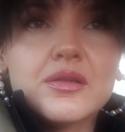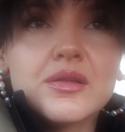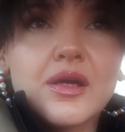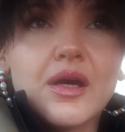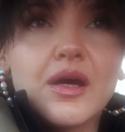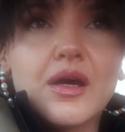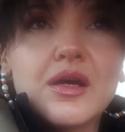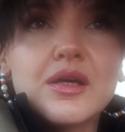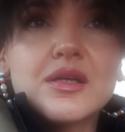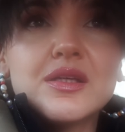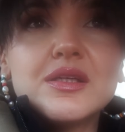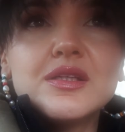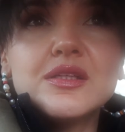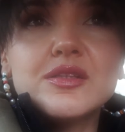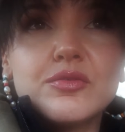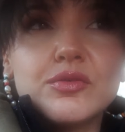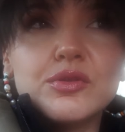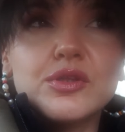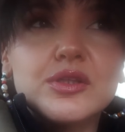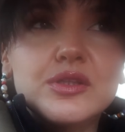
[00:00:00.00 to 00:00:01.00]
Да, и
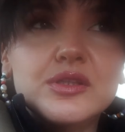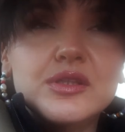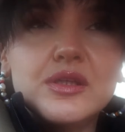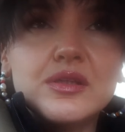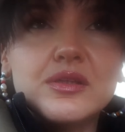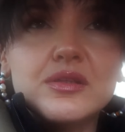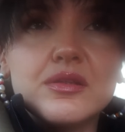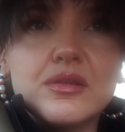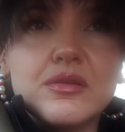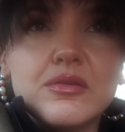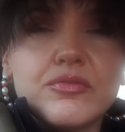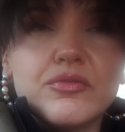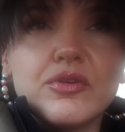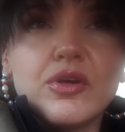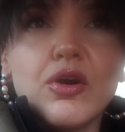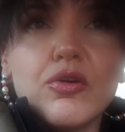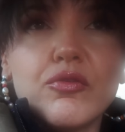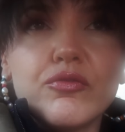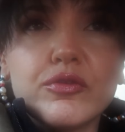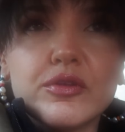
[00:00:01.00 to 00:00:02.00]
сегодня, кстати, в
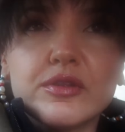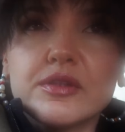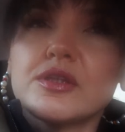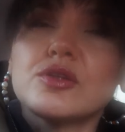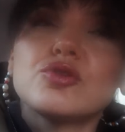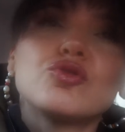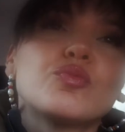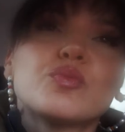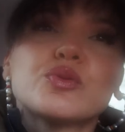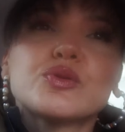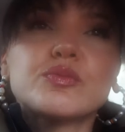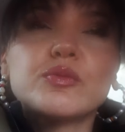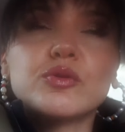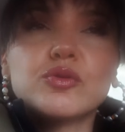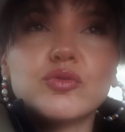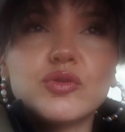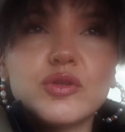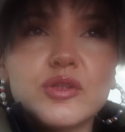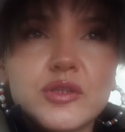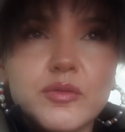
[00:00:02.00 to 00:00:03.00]
Кафлан зайду,
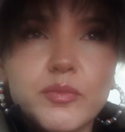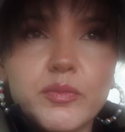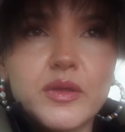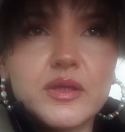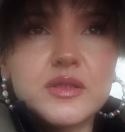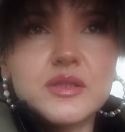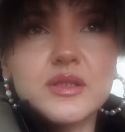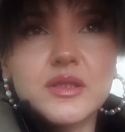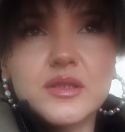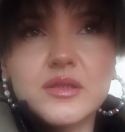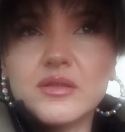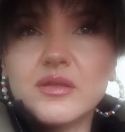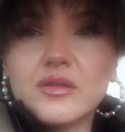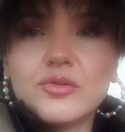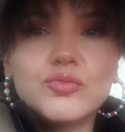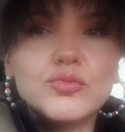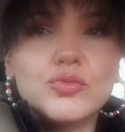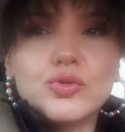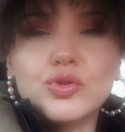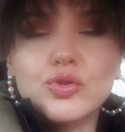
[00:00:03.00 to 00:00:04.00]
посмотрю эти пластыри. Я
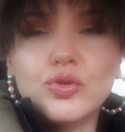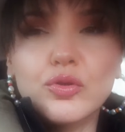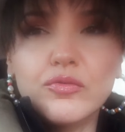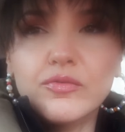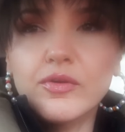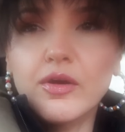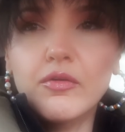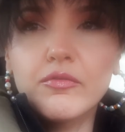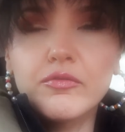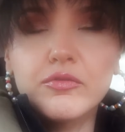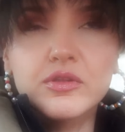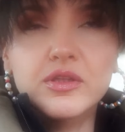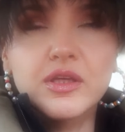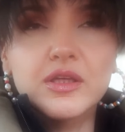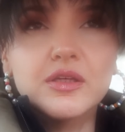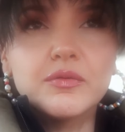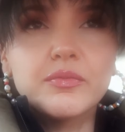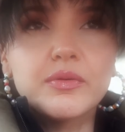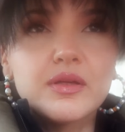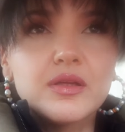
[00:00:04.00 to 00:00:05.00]
думаю, что и в Кафланд
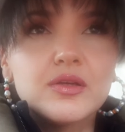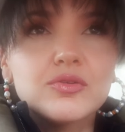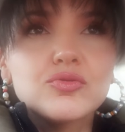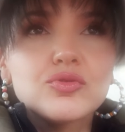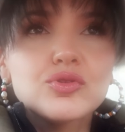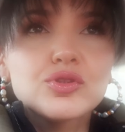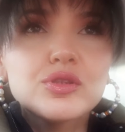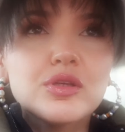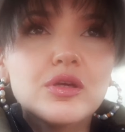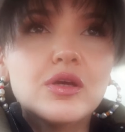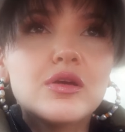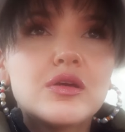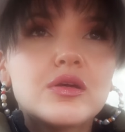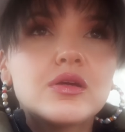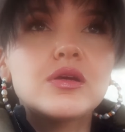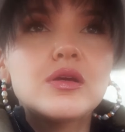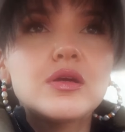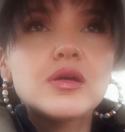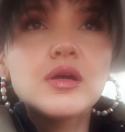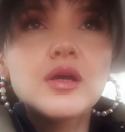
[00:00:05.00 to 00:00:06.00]
они продаются
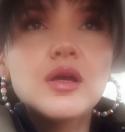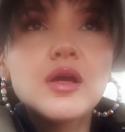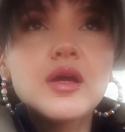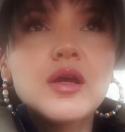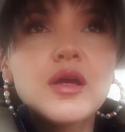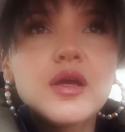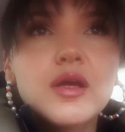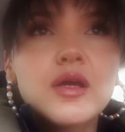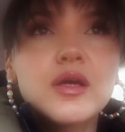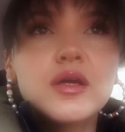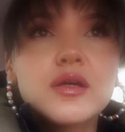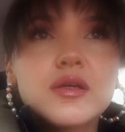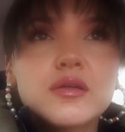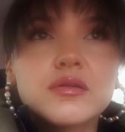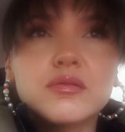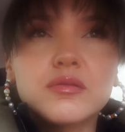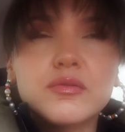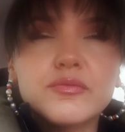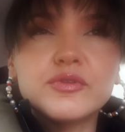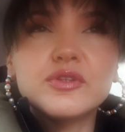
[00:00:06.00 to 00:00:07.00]

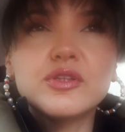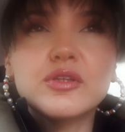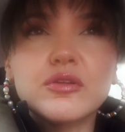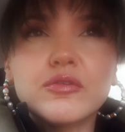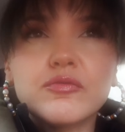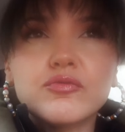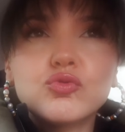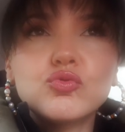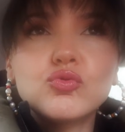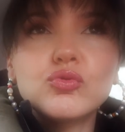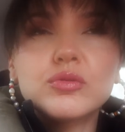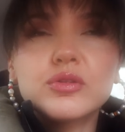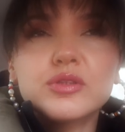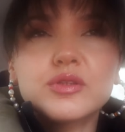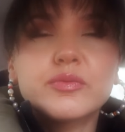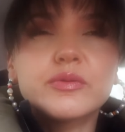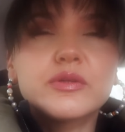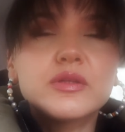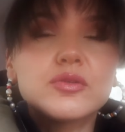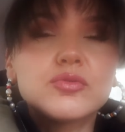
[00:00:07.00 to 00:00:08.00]
видела в
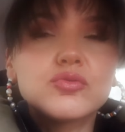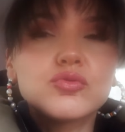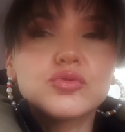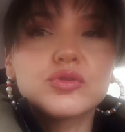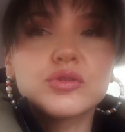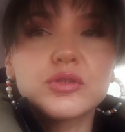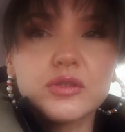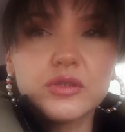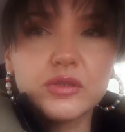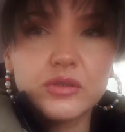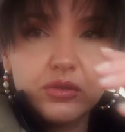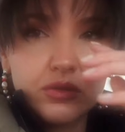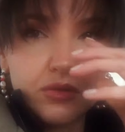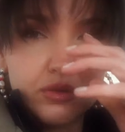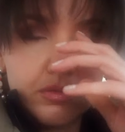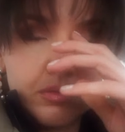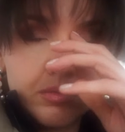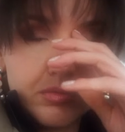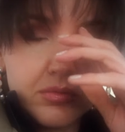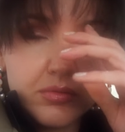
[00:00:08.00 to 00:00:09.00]
Дуглас продаются и
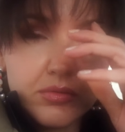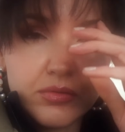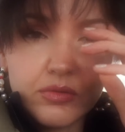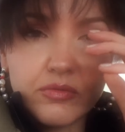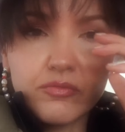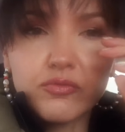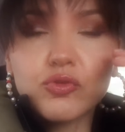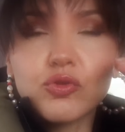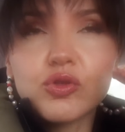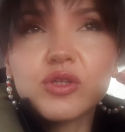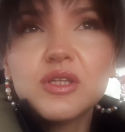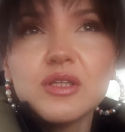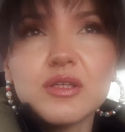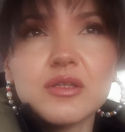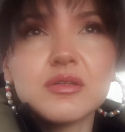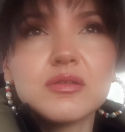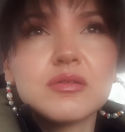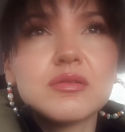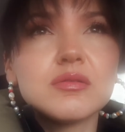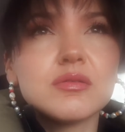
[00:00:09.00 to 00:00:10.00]
в других
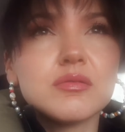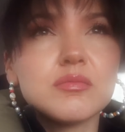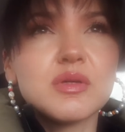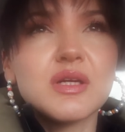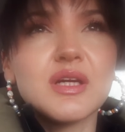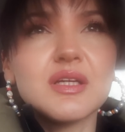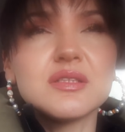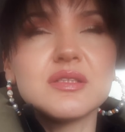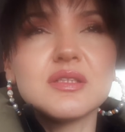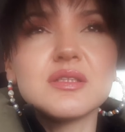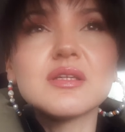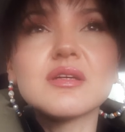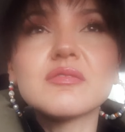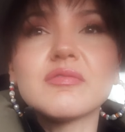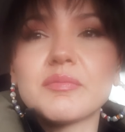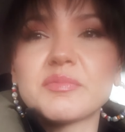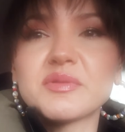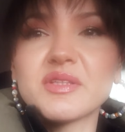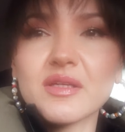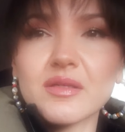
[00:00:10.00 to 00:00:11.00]
э, магазинах,
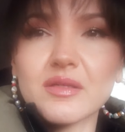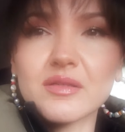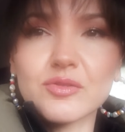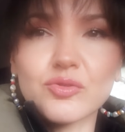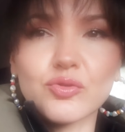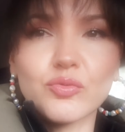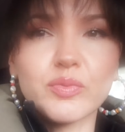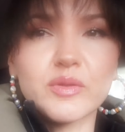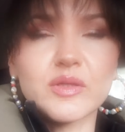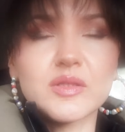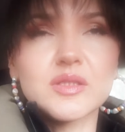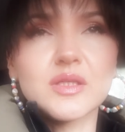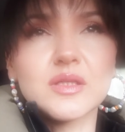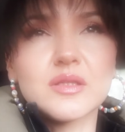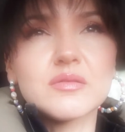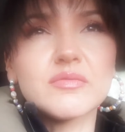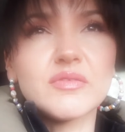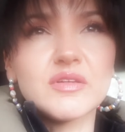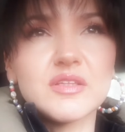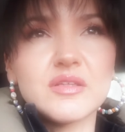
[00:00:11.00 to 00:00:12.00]
в аптеке
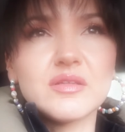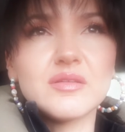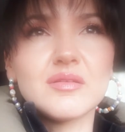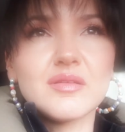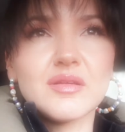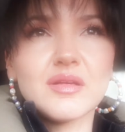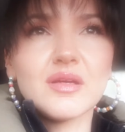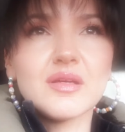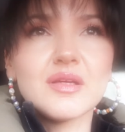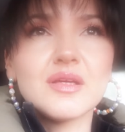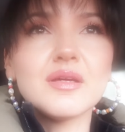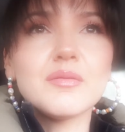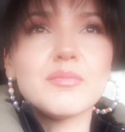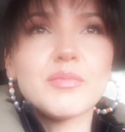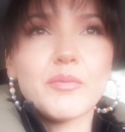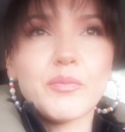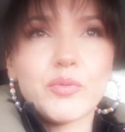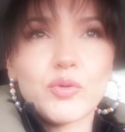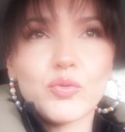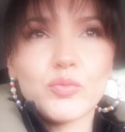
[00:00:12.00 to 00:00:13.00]
100%, они недорогие,
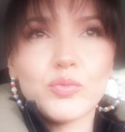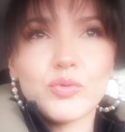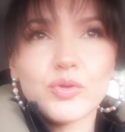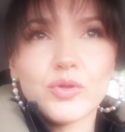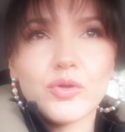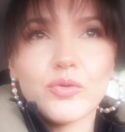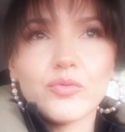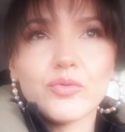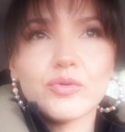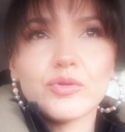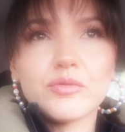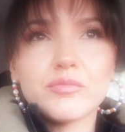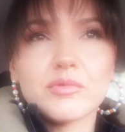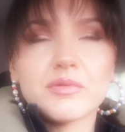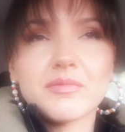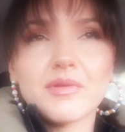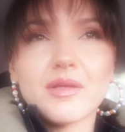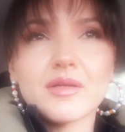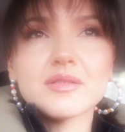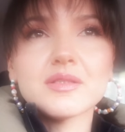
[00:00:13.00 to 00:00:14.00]
попробую
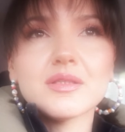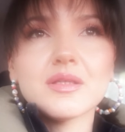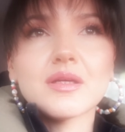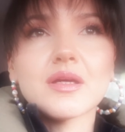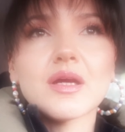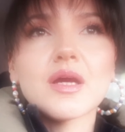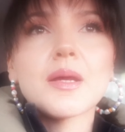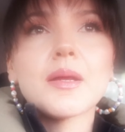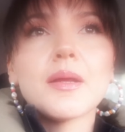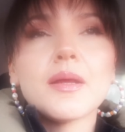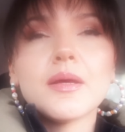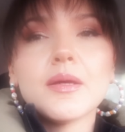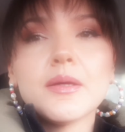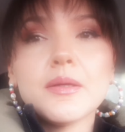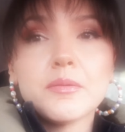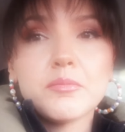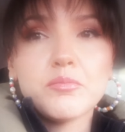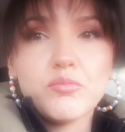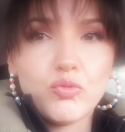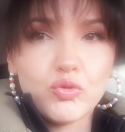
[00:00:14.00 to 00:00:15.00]
какой-нибудь пластырь,
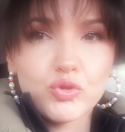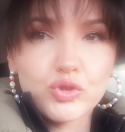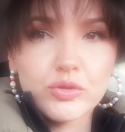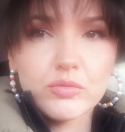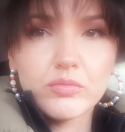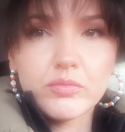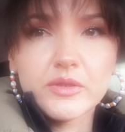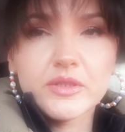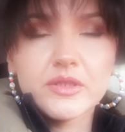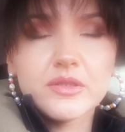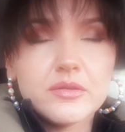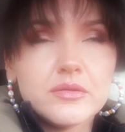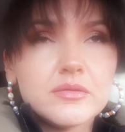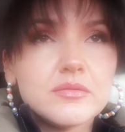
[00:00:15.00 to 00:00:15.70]
может быть,